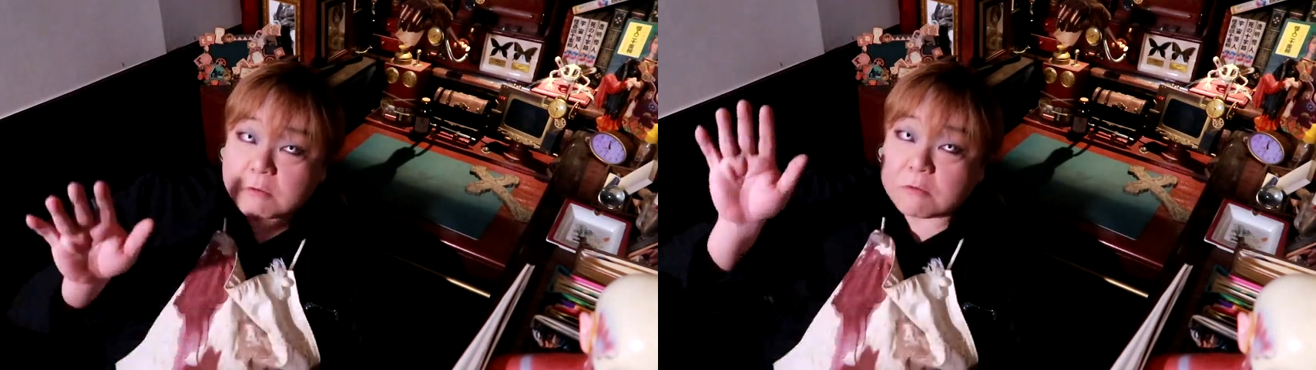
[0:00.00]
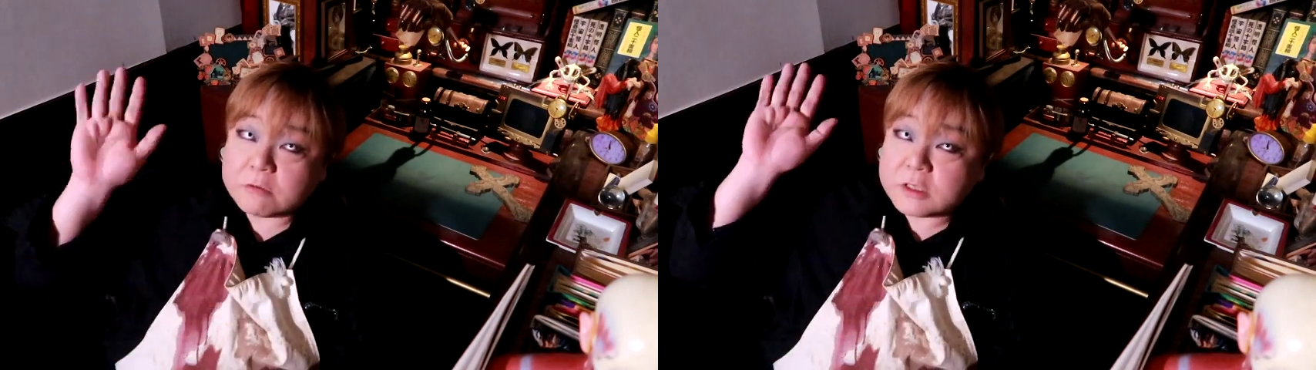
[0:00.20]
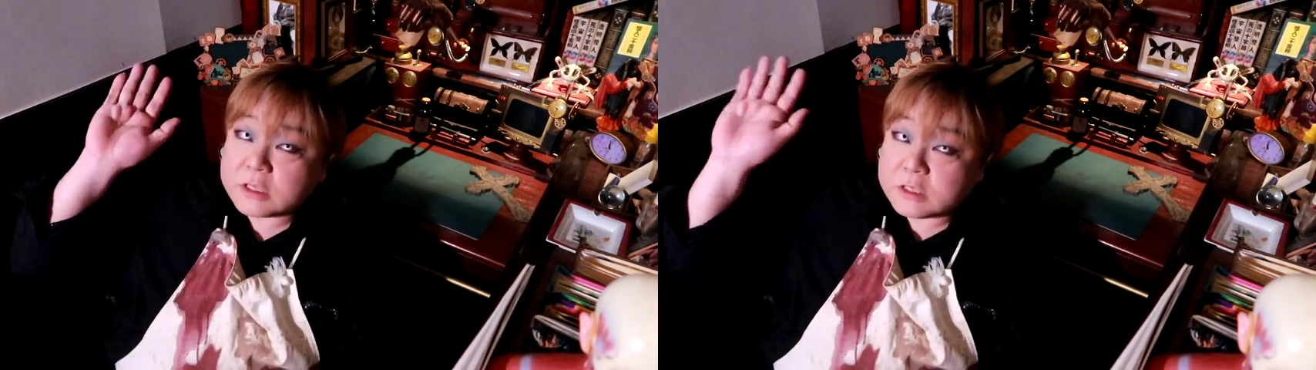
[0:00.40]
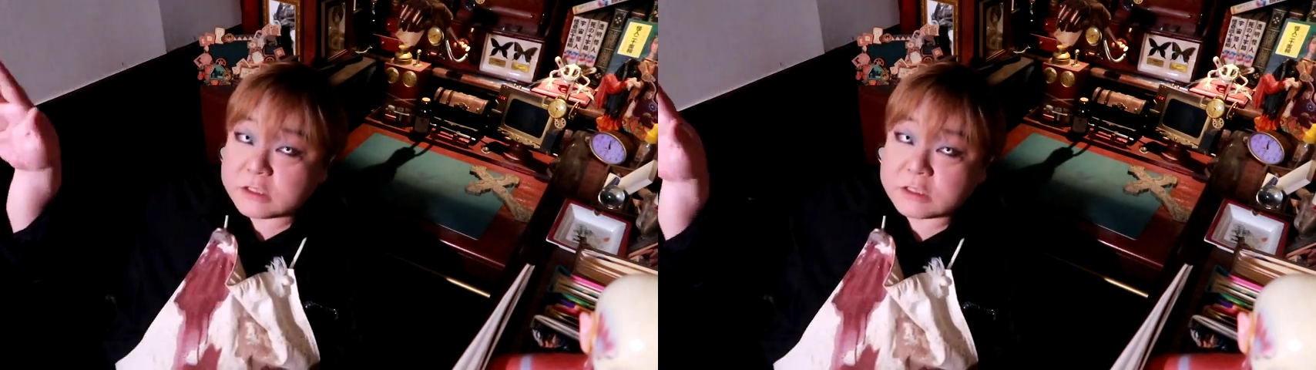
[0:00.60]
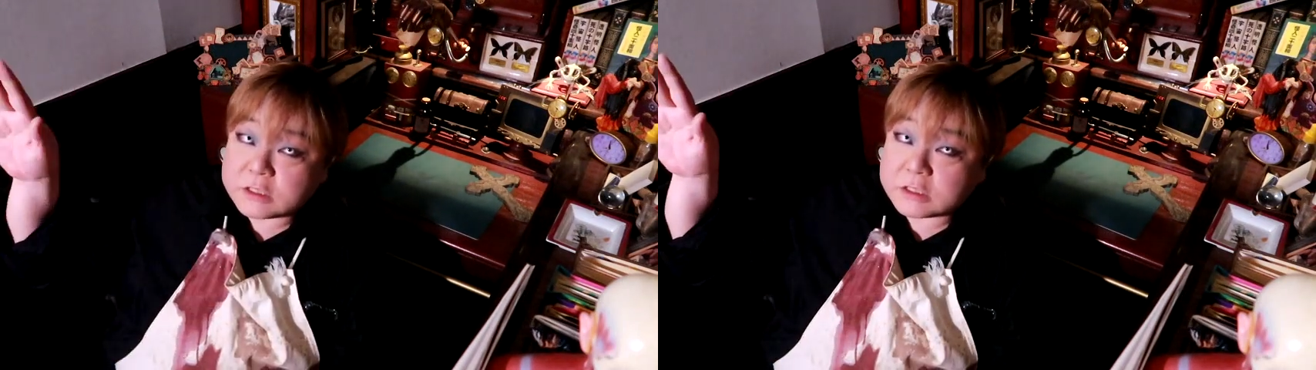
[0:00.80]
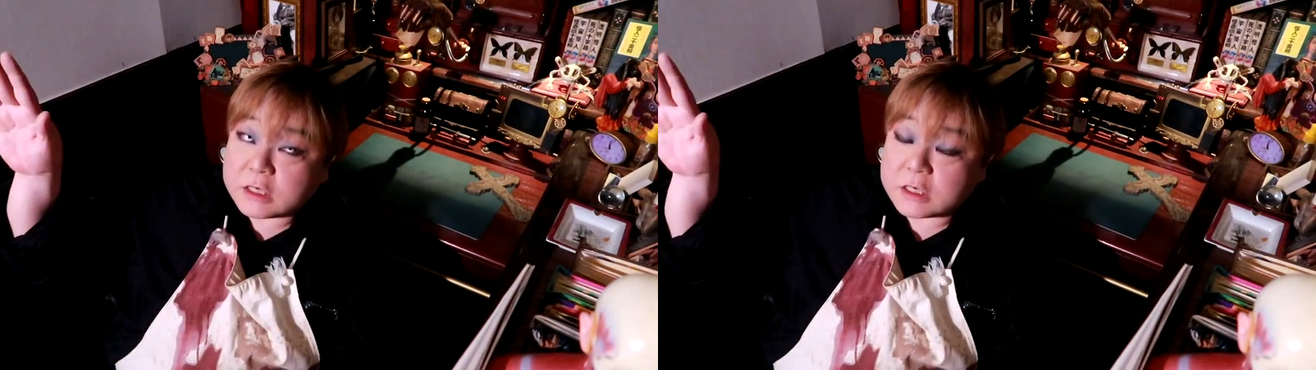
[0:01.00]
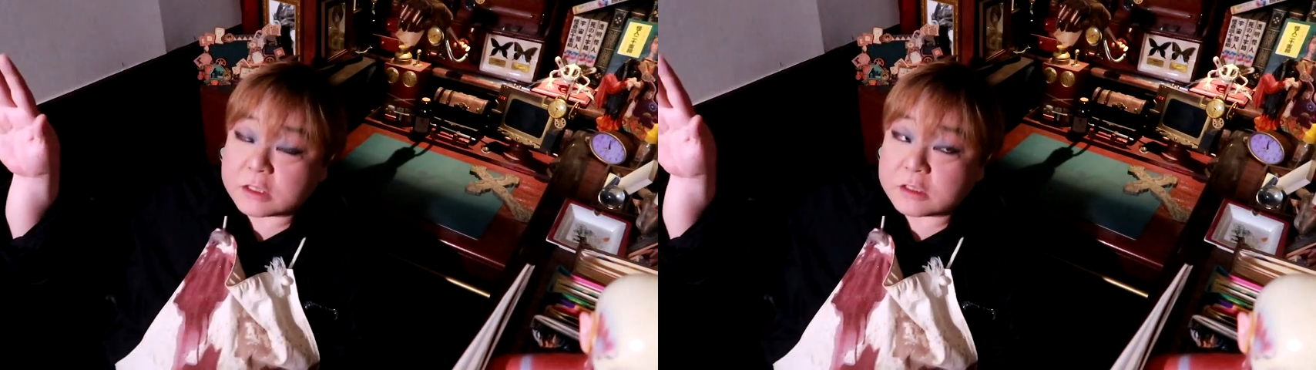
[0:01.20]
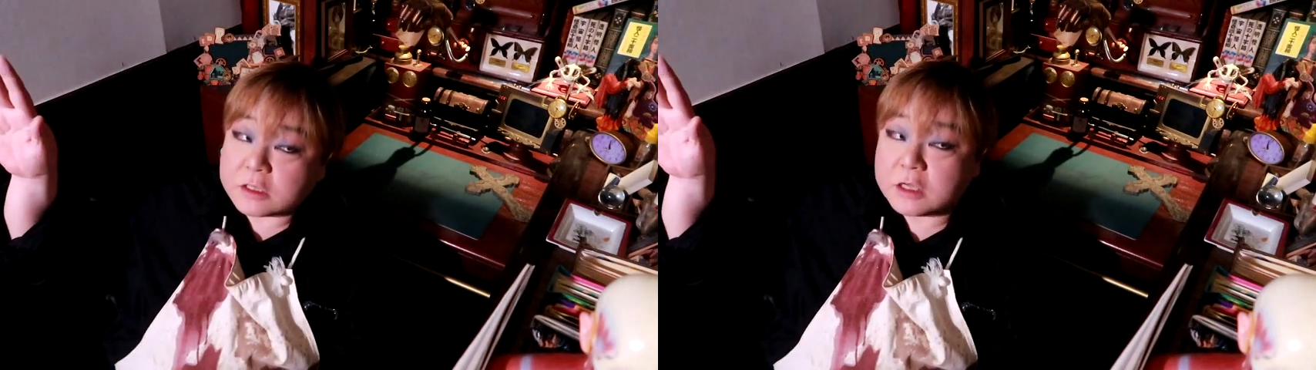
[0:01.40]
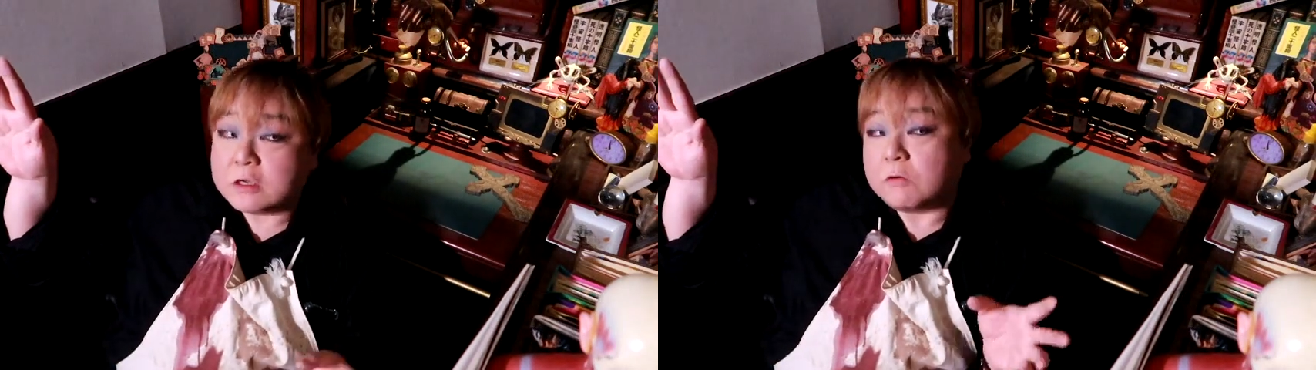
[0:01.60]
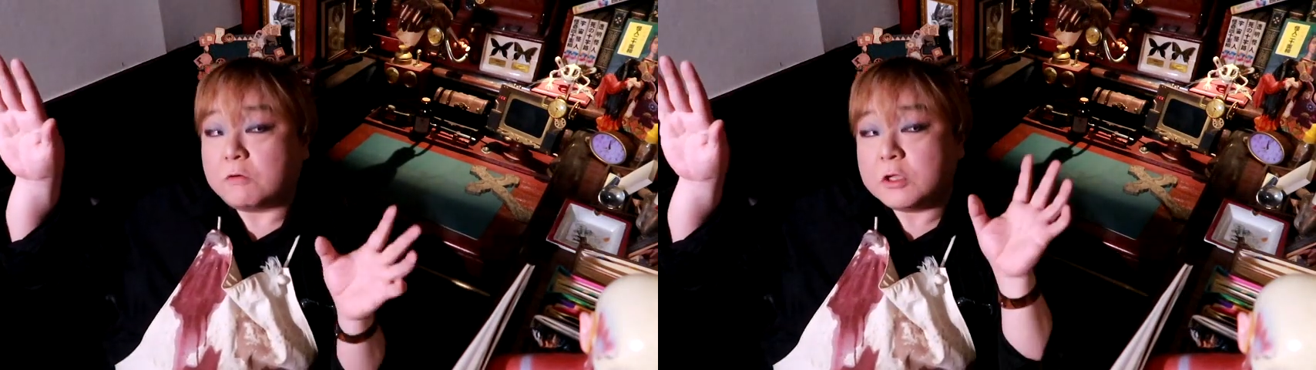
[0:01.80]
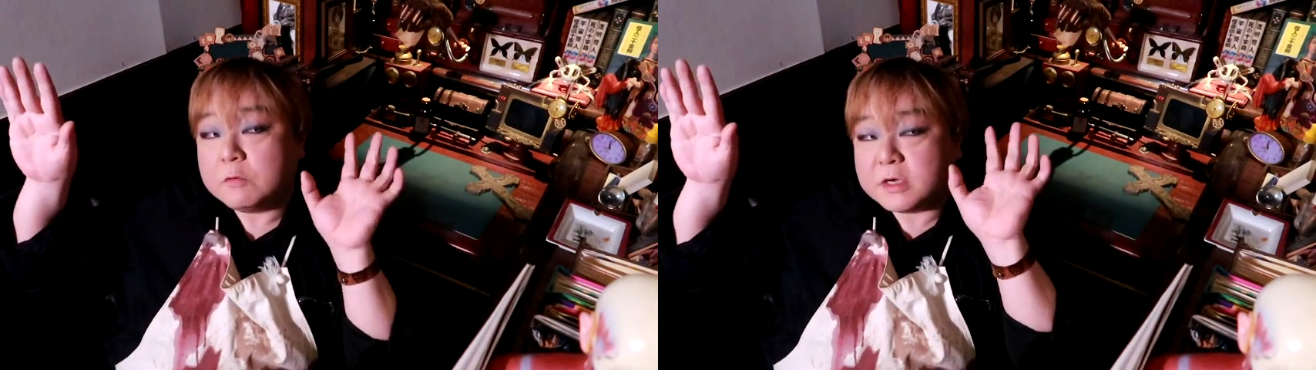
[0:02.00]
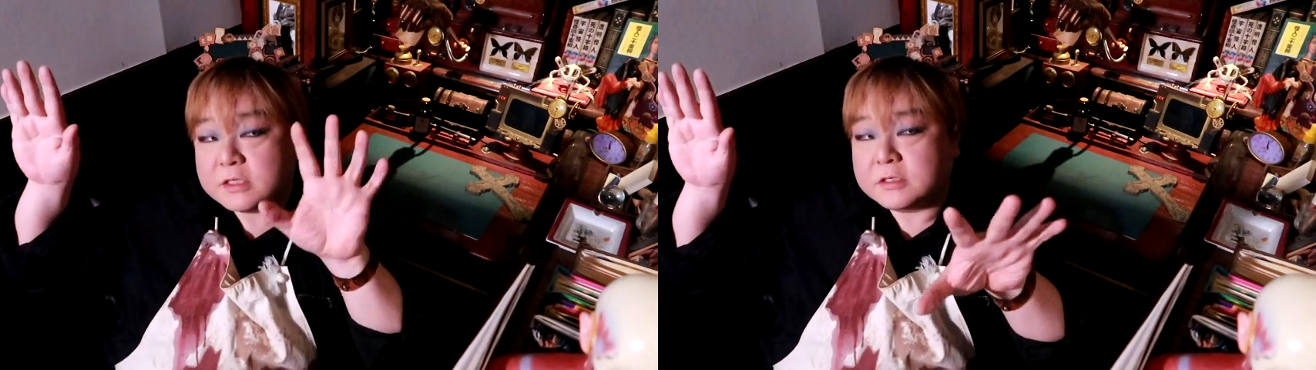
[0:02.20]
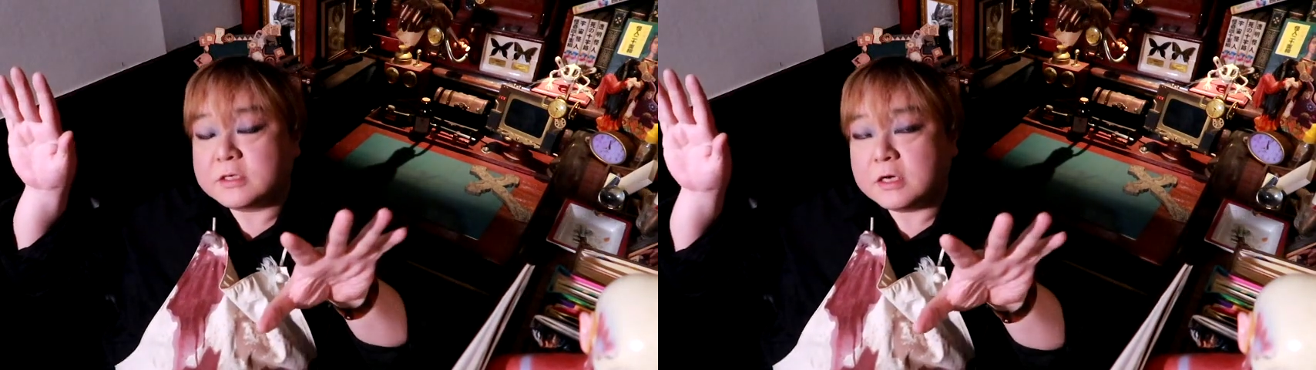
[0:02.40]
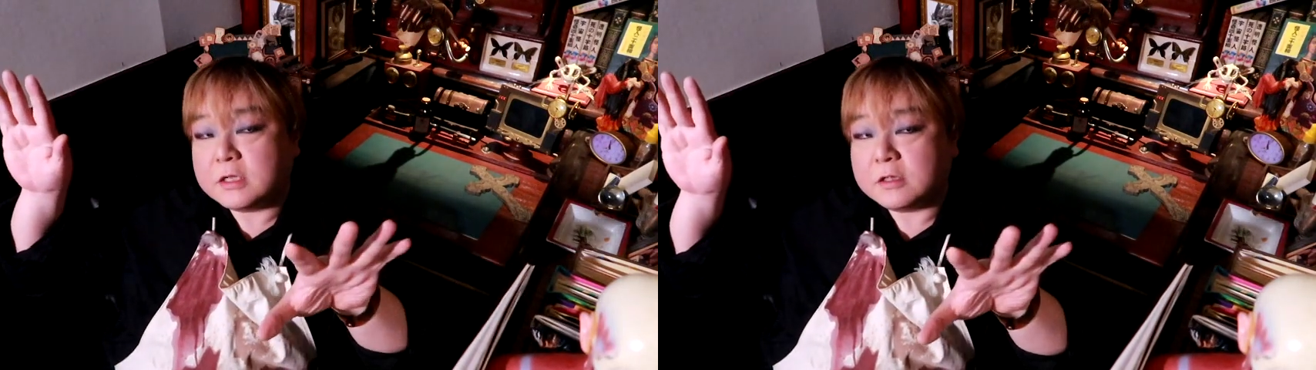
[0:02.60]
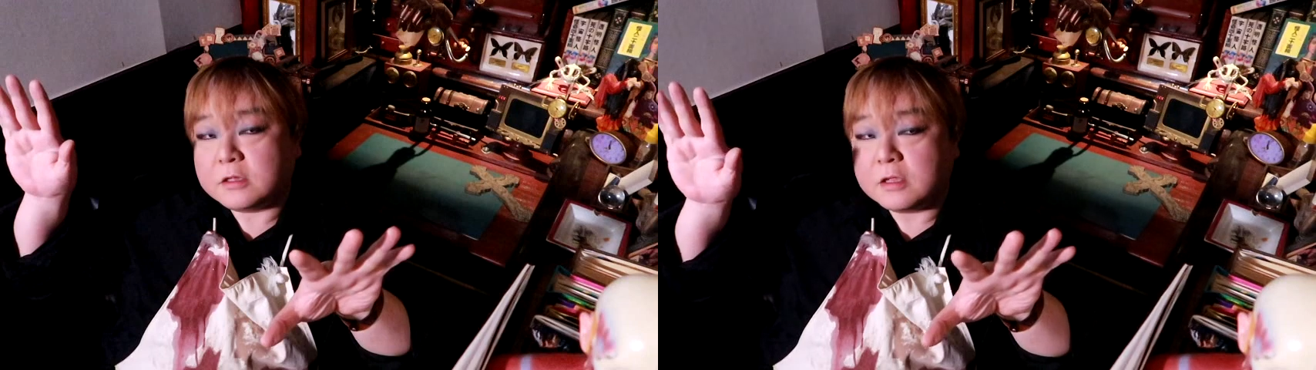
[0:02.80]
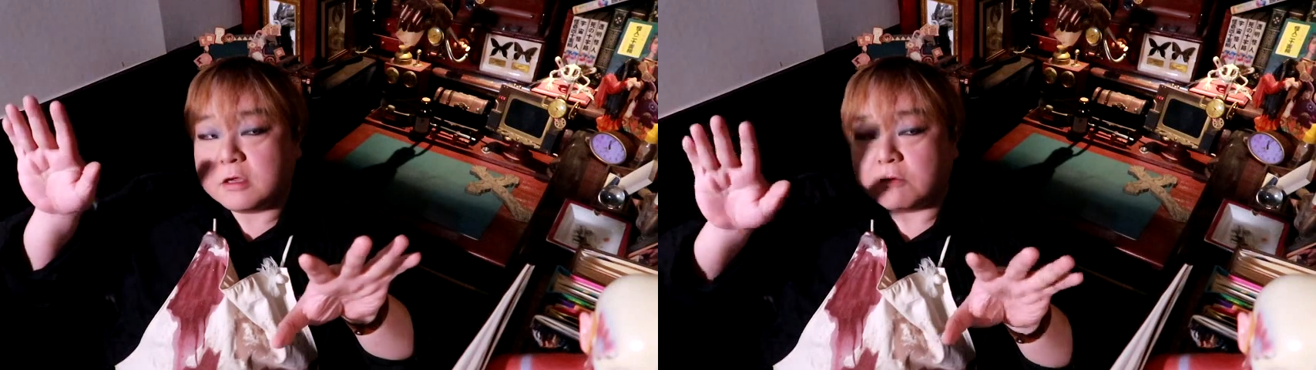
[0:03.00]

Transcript: ここにキッチンがあって、ここに和室があって、